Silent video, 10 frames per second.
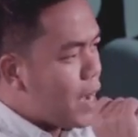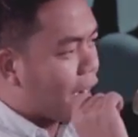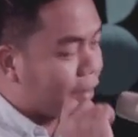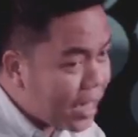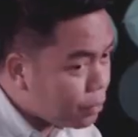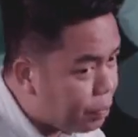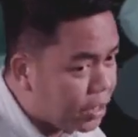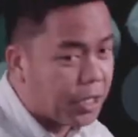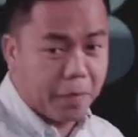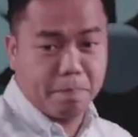a great
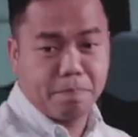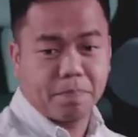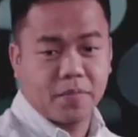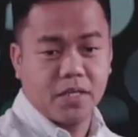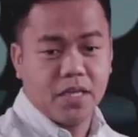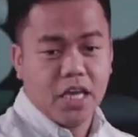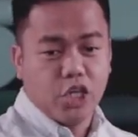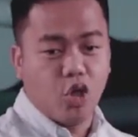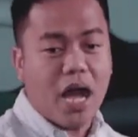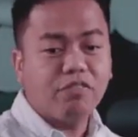building,
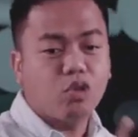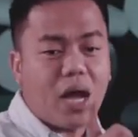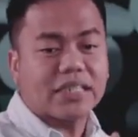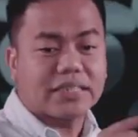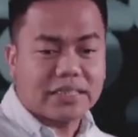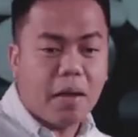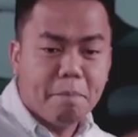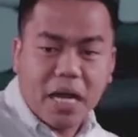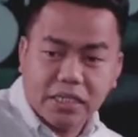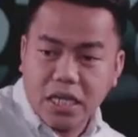you have to ask
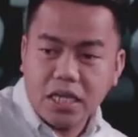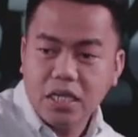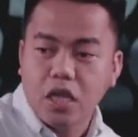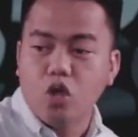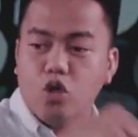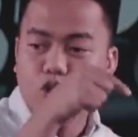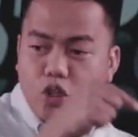somebody who